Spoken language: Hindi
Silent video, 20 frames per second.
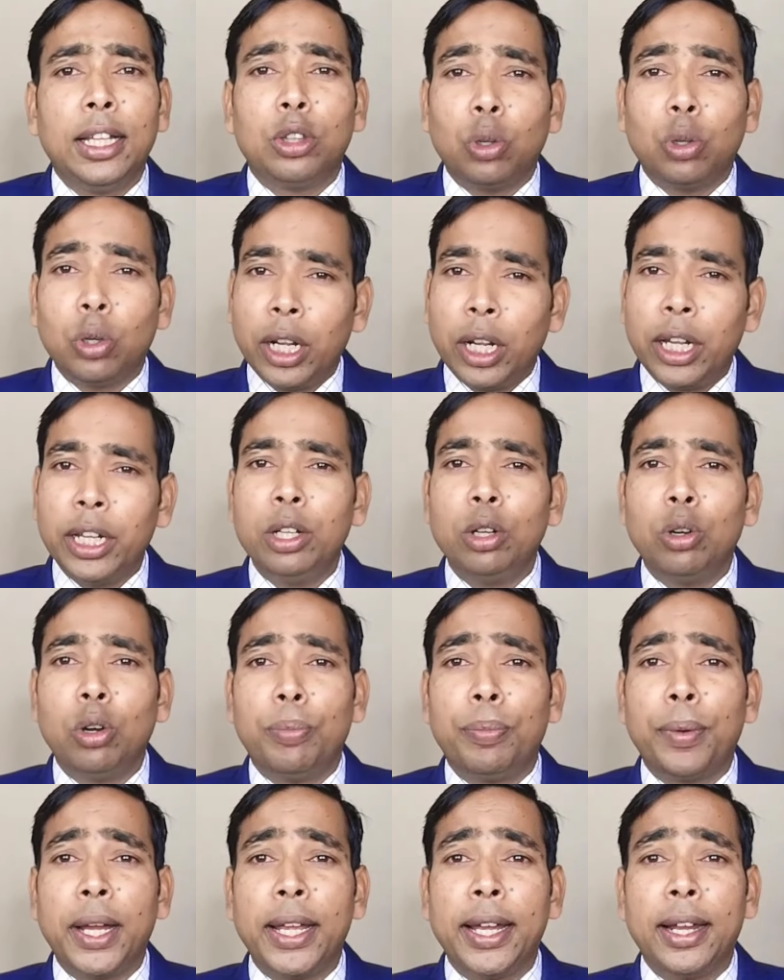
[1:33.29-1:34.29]
तो नहीं हो
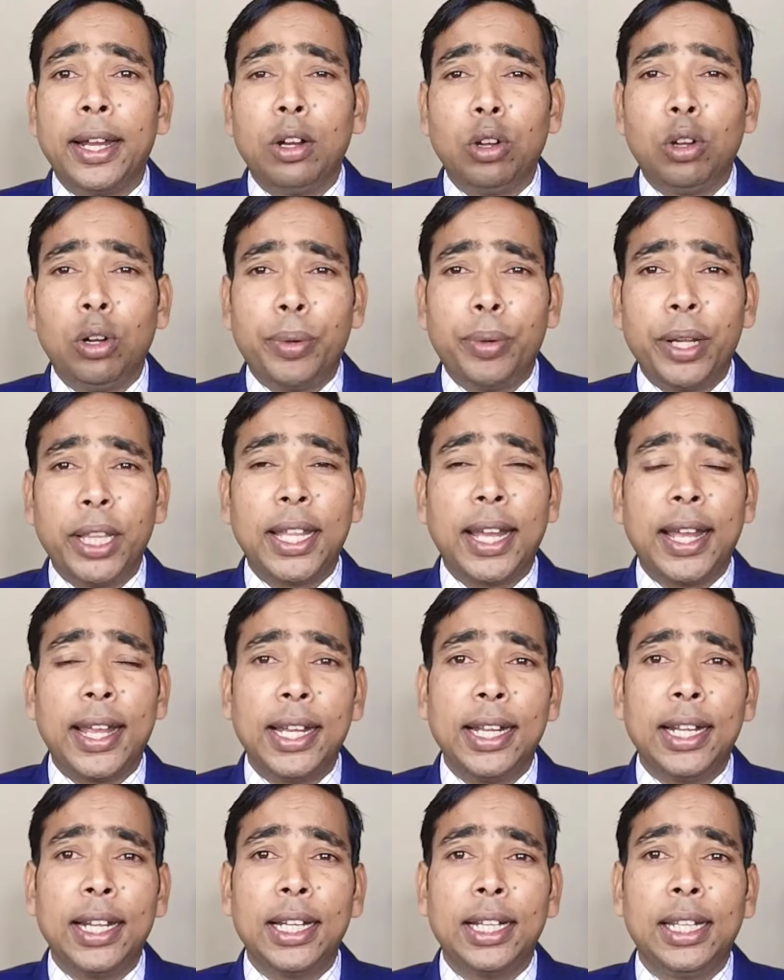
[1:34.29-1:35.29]
पाया और
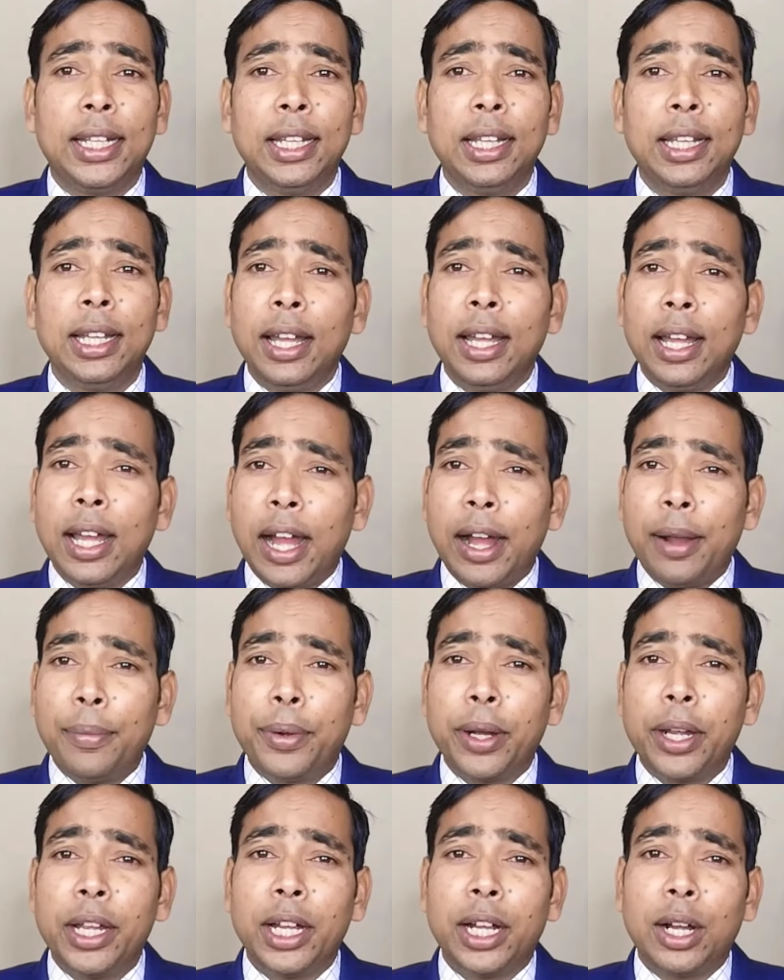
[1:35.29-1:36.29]
बताया गया कि
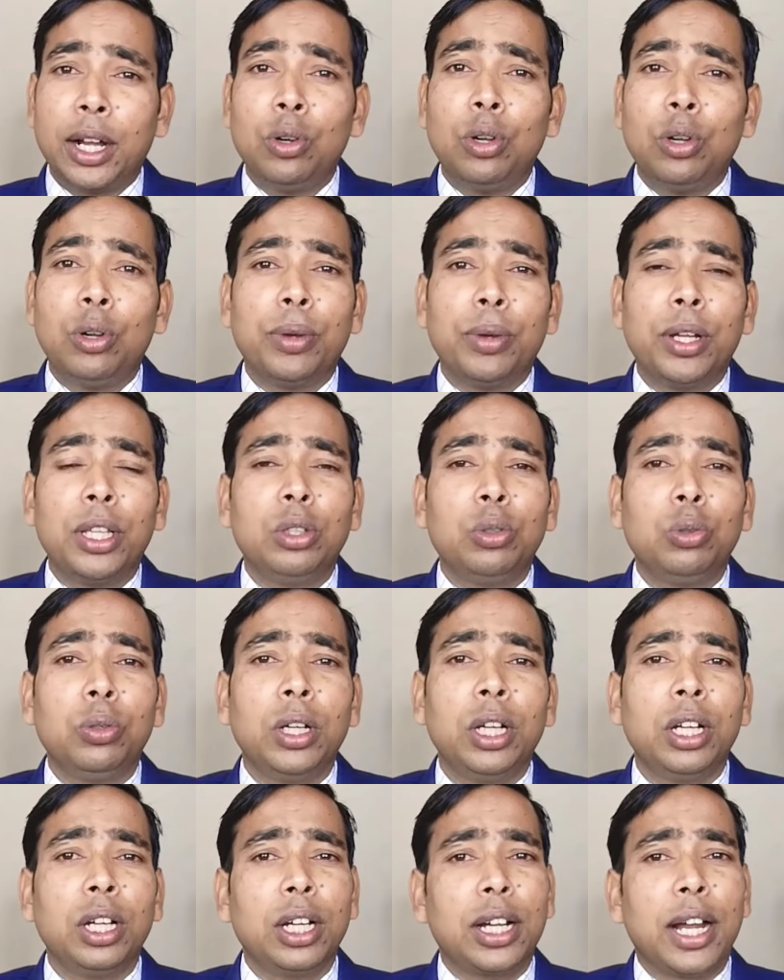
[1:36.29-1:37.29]
आपका अकाउंट बंद हुए
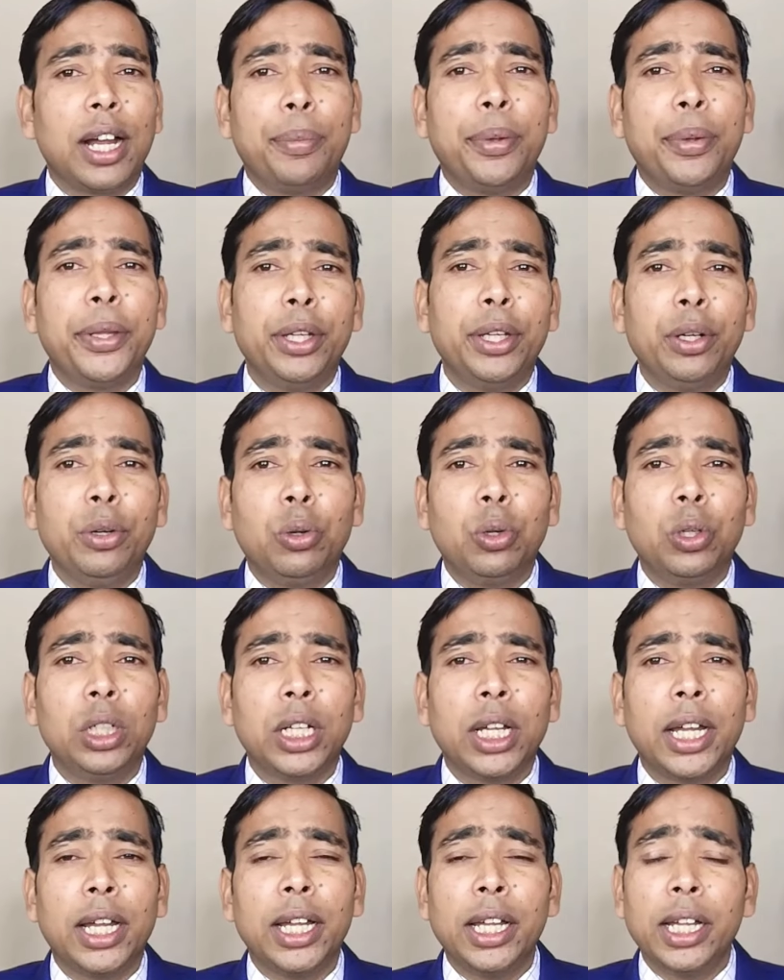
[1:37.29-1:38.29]
काफ़ी दिन हो
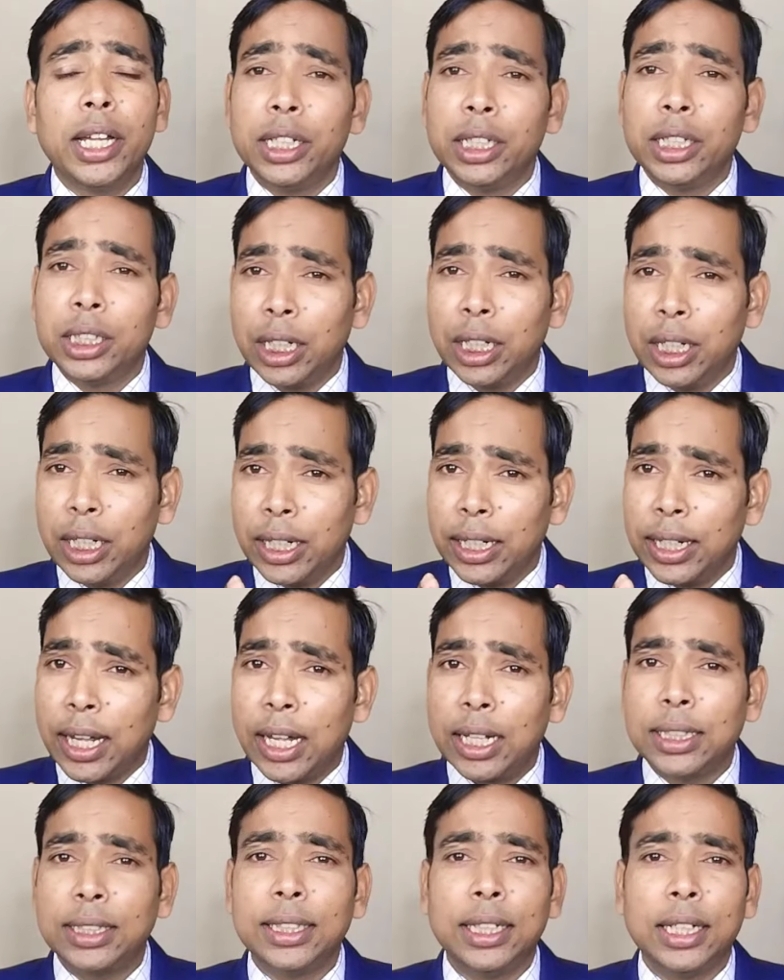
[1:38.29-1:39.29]
गया है इसलिए
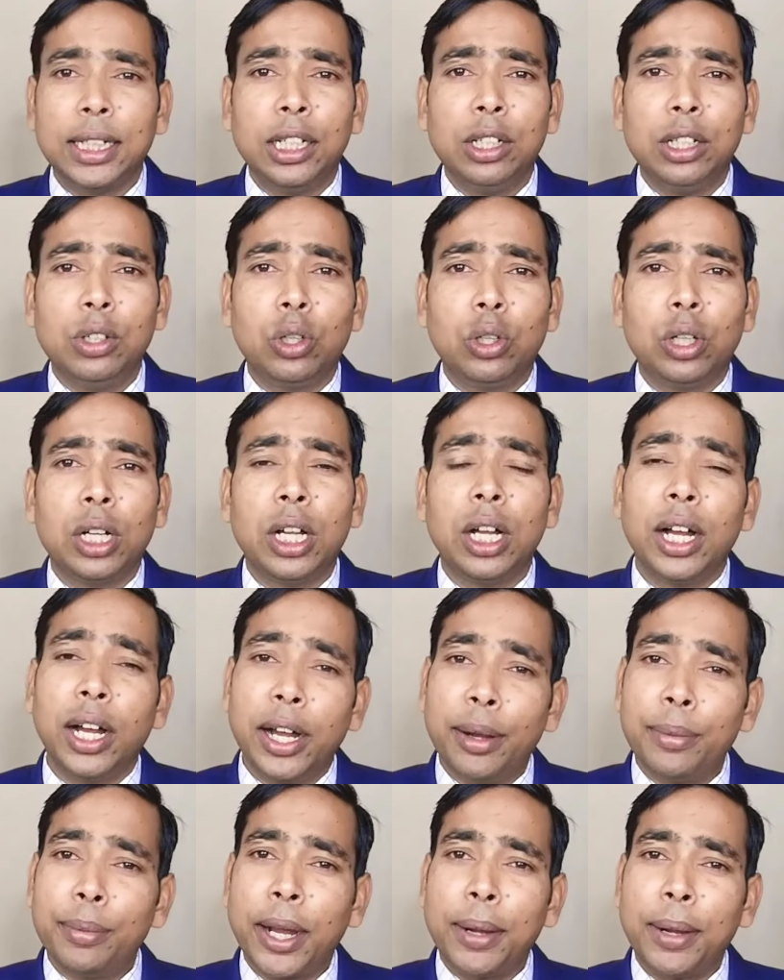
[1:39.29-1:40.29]
यहाँ से नहीं होगा
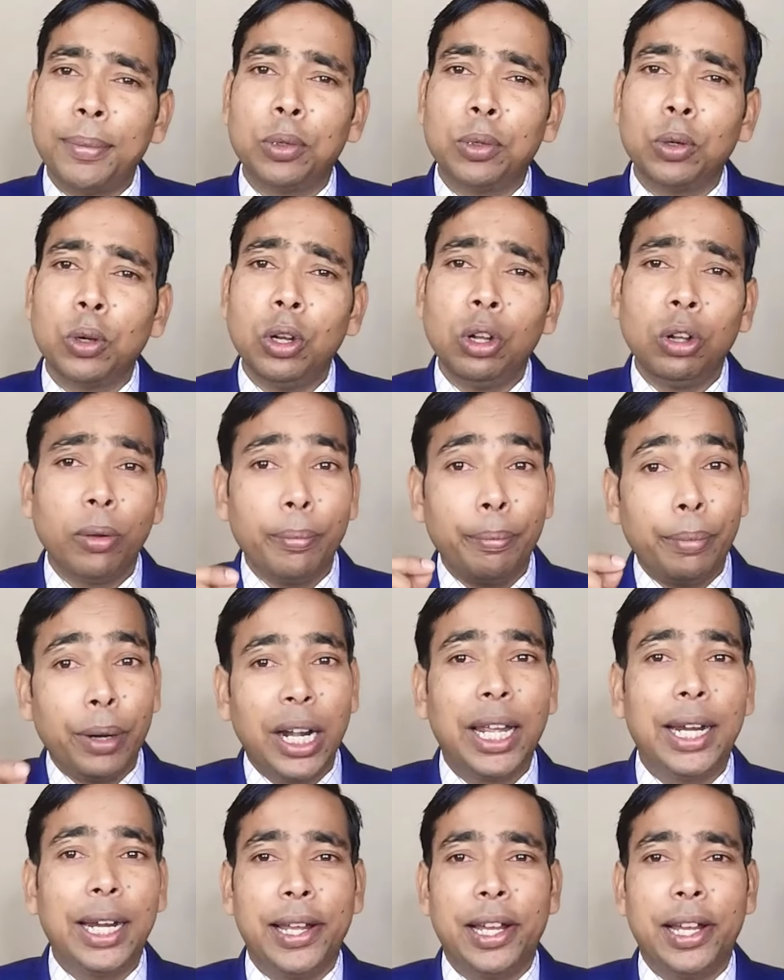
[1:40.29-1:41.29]
अब आपको
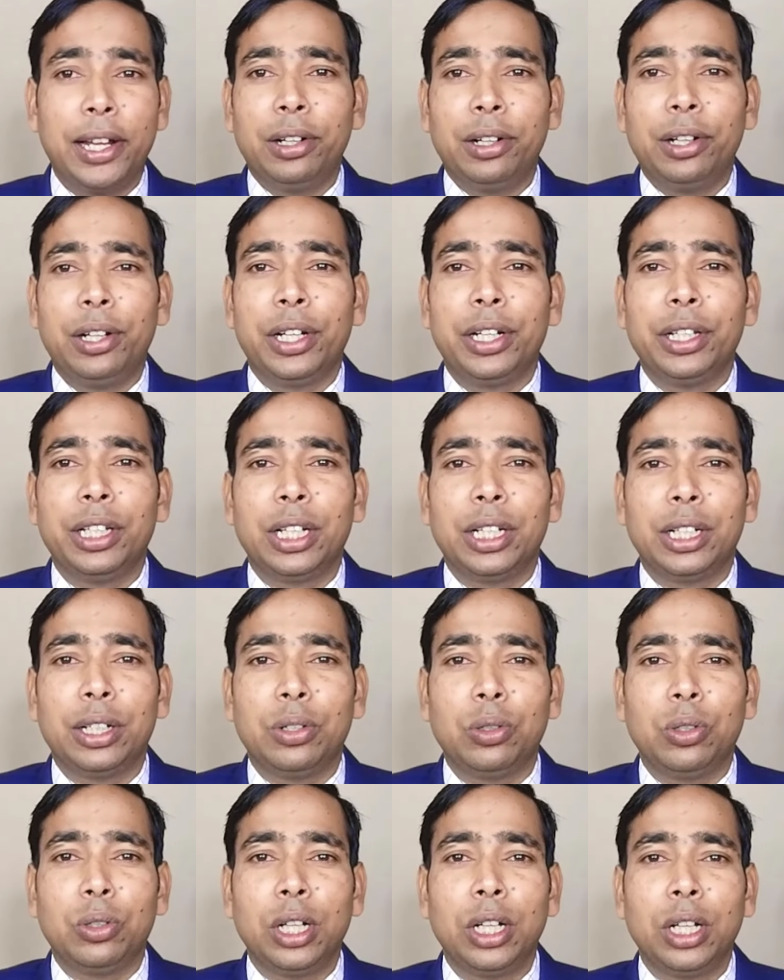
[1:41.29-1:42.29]
बड़ा डाकघर जाना
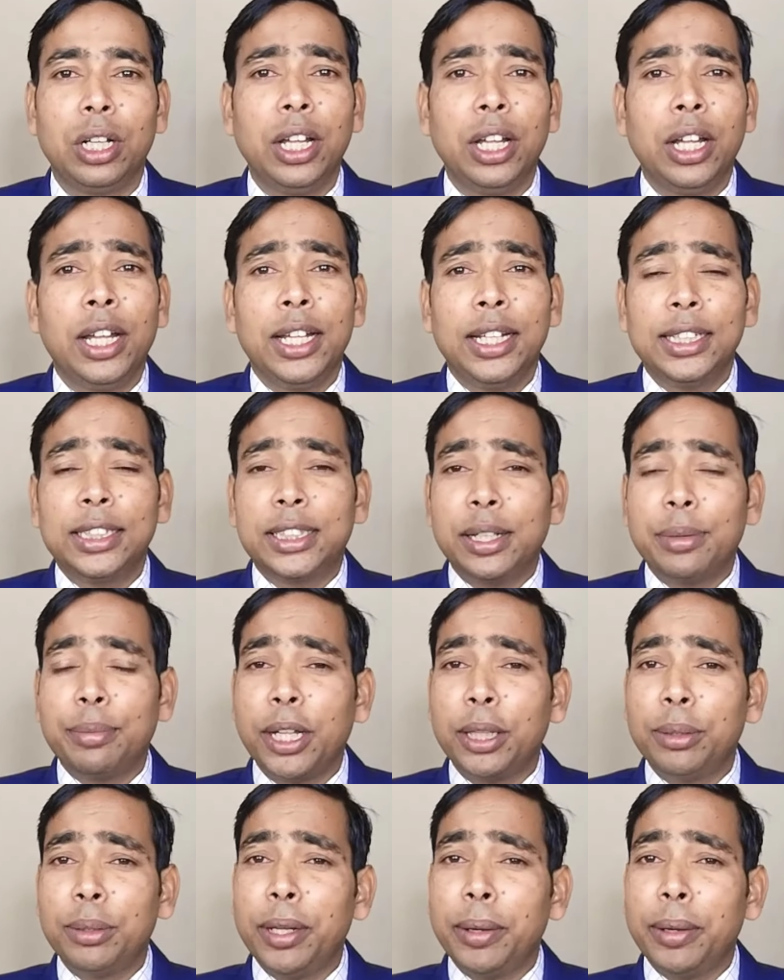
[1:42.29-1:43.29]
होगा इसके
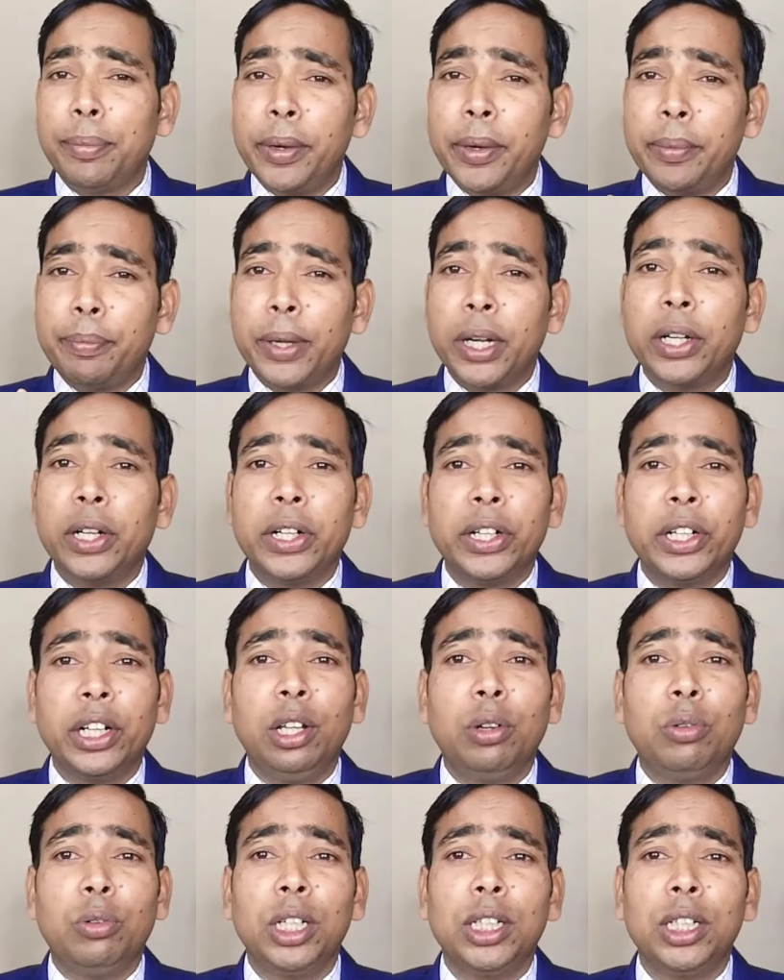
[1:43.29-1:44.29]
बाद मैं अपने प्रखंड
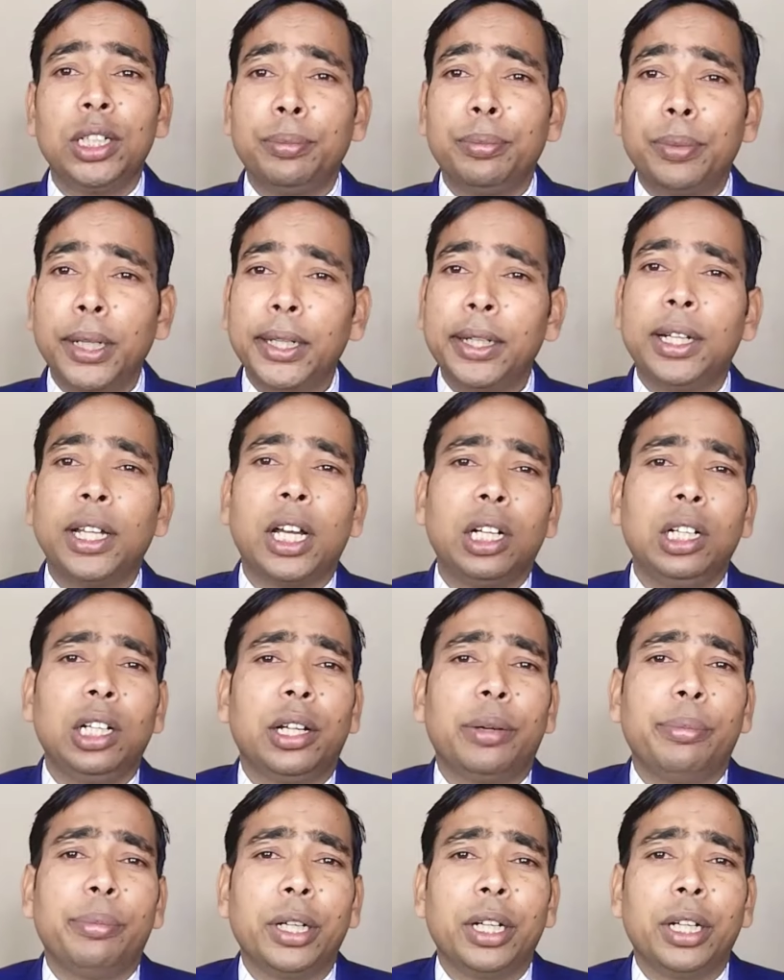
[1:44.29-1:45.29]
लेवल के बड़े
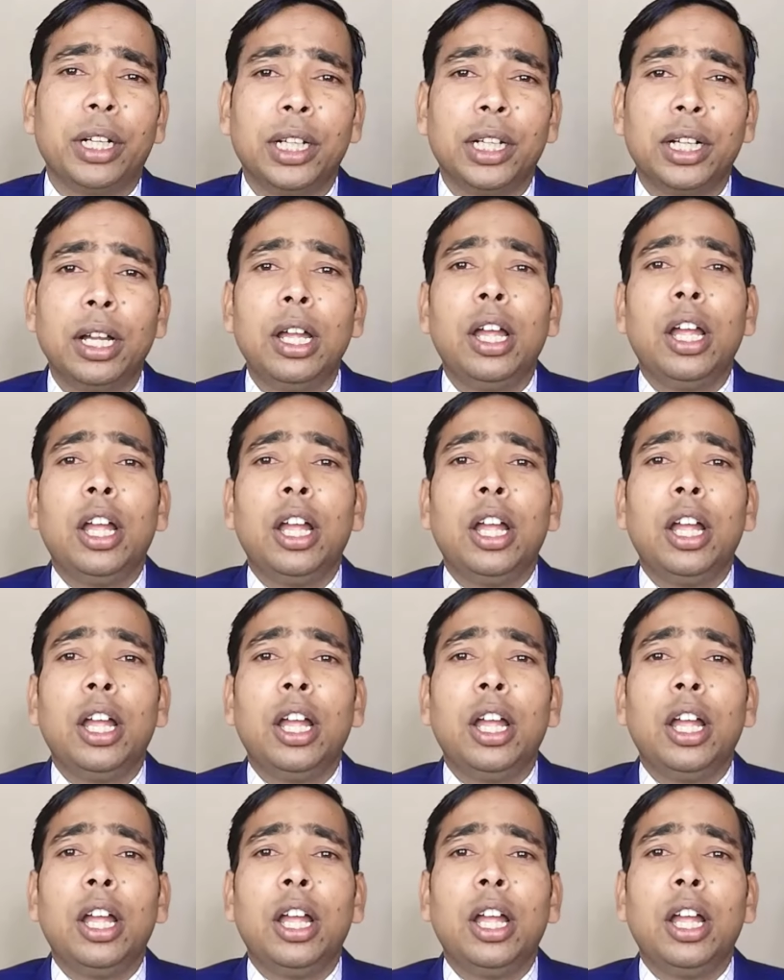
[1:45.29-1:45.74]
डाकघर में गया